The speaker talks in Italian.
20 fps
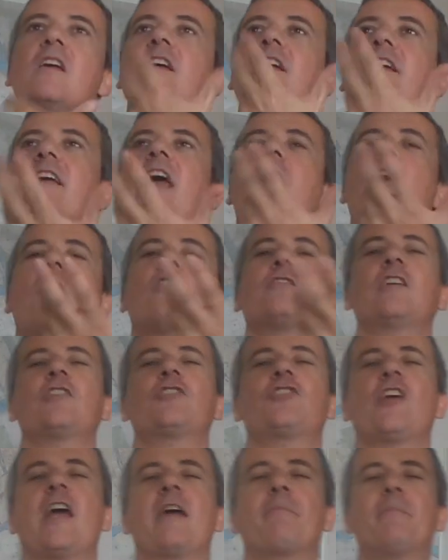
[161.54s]
che cosa
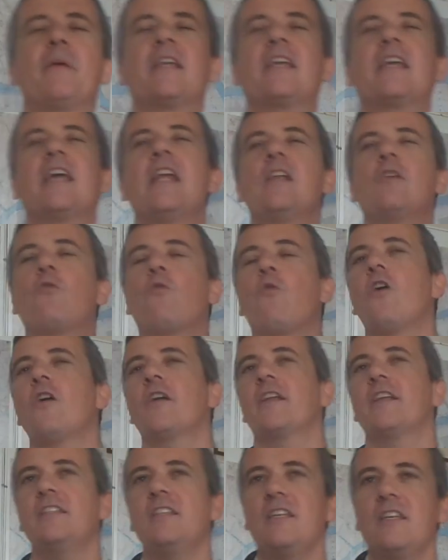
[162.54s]
c'è? Perché il
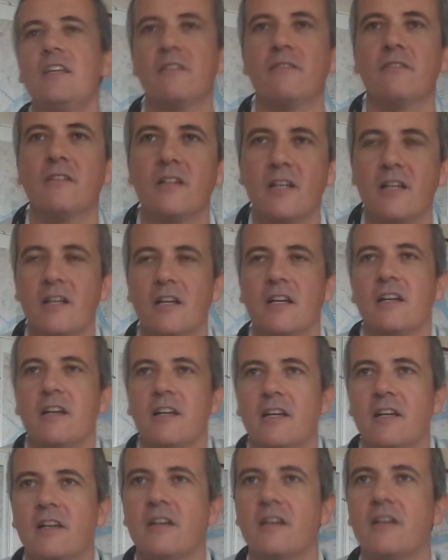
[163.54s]
cuore di eh,
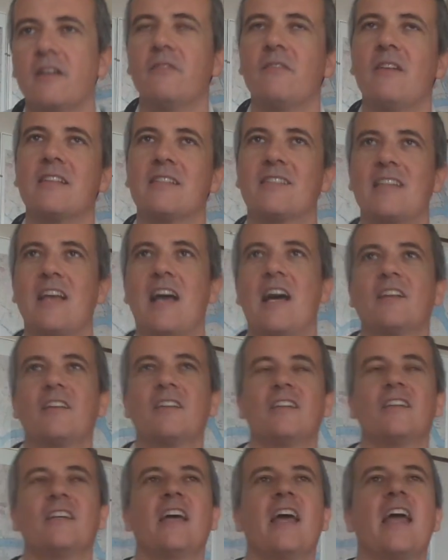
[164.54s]
Van
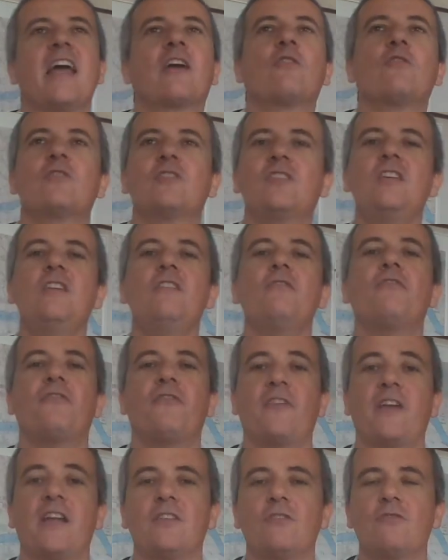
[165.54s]
Zandt eh, è così
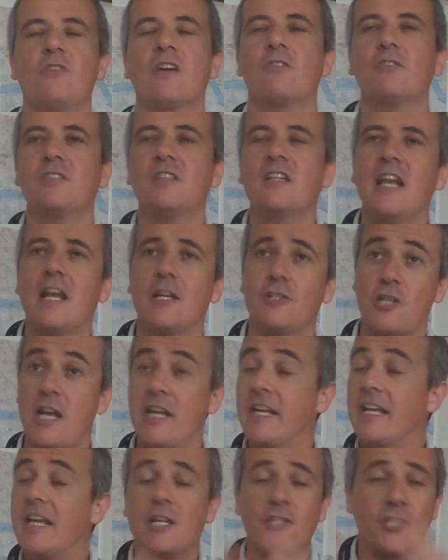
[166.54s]
freddo, è così
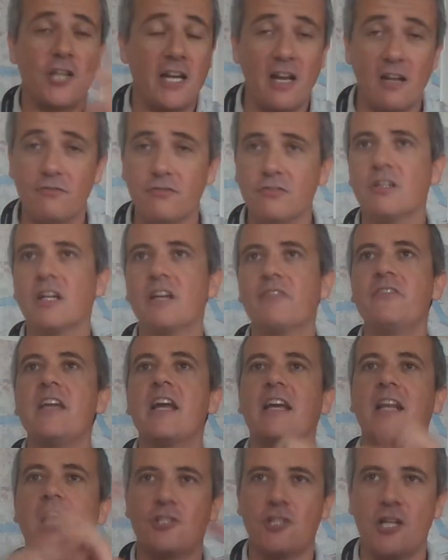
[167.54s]
glaciale? È glaciale la fotografia,
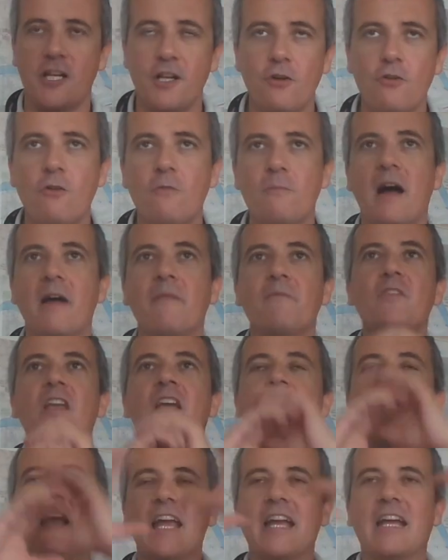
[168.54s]
è glaciale Roma,
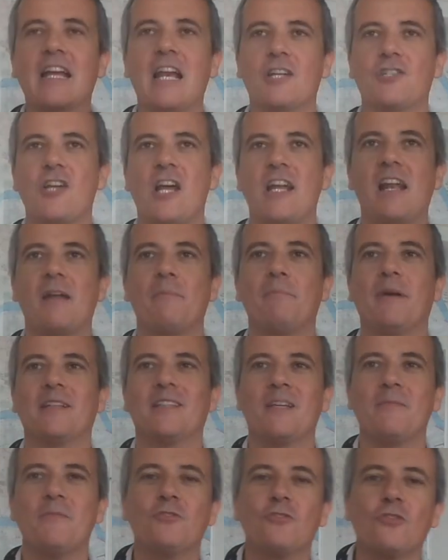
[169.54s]
è glaciale
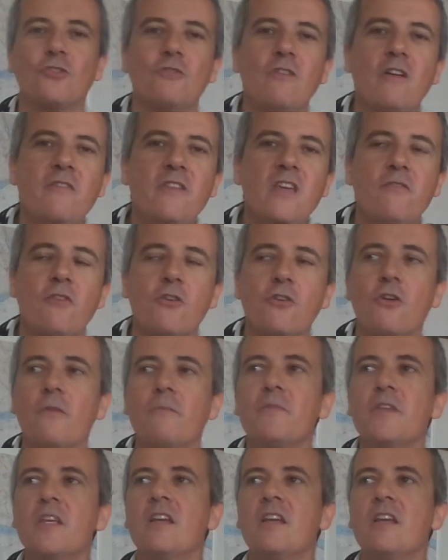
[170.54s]
l'appartamento dove vivono,